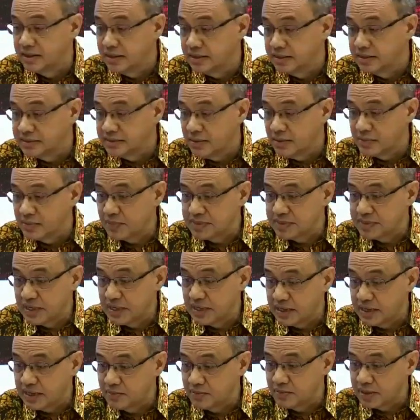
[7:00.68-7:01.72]
Saya
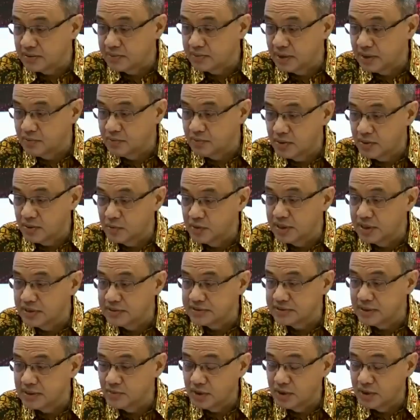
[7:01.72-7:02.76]
persilakan, Pak Iqbal. Mudah-mudahan
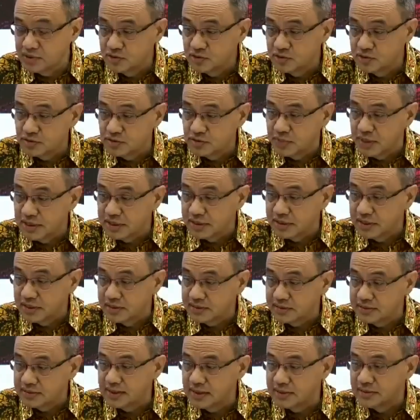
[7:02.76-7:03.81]
sambungan cukup baik ya.
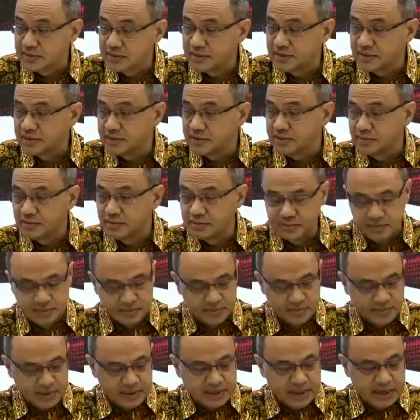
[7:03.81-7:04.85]
jalan di
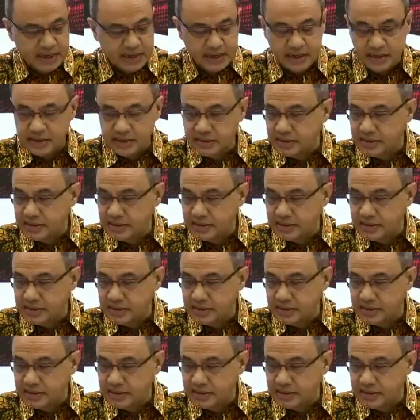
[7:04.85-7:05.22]
kendaraan